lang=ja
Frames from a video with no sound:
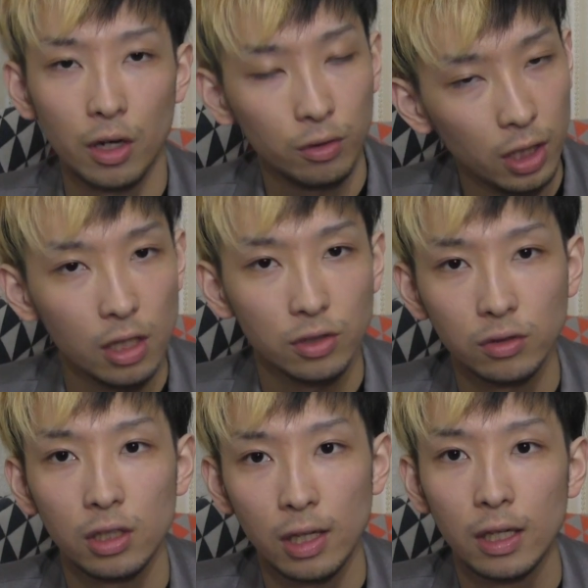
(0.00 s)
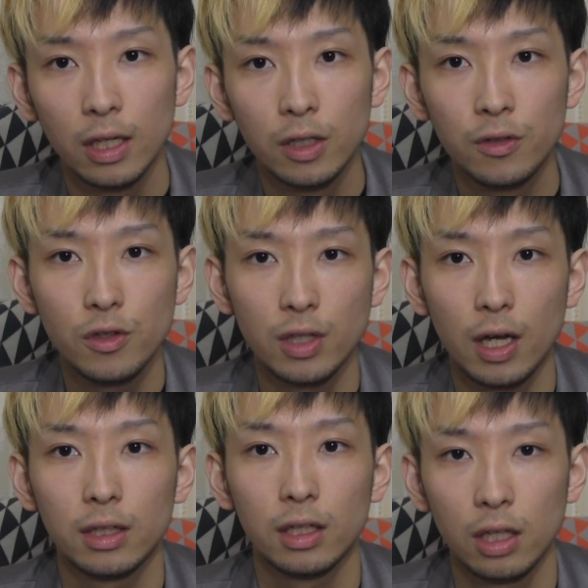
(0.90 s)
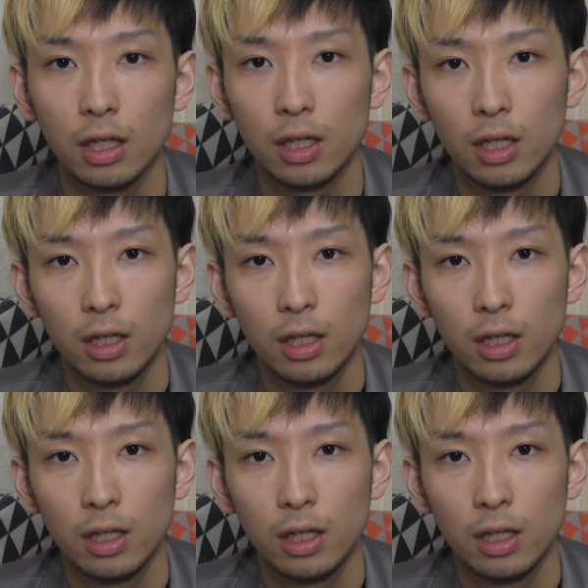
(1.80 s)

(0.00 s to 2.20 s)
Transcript: 火力的にはそんなにね、苦しくなかったんでね。